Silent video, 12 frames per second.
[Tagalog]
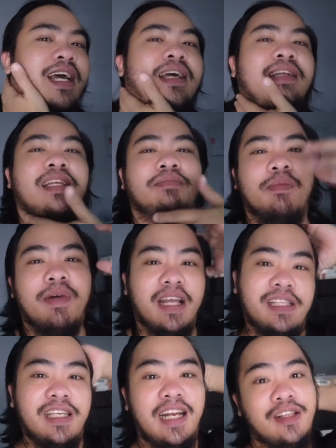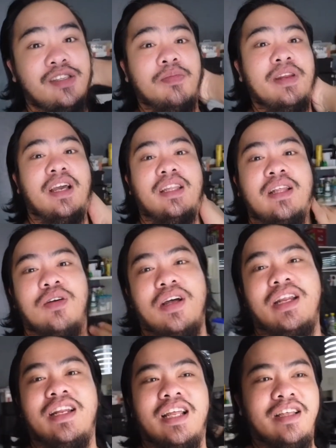Kasi nga, nagbabayad sila sa
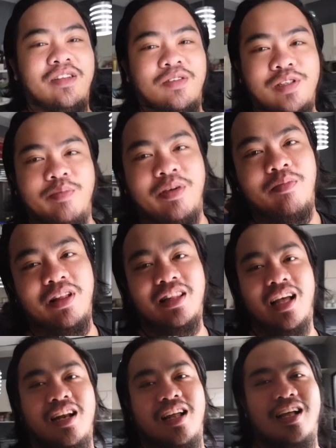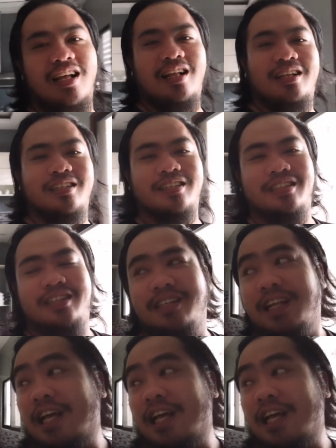pinakita ko kanina, yung sa may bintana.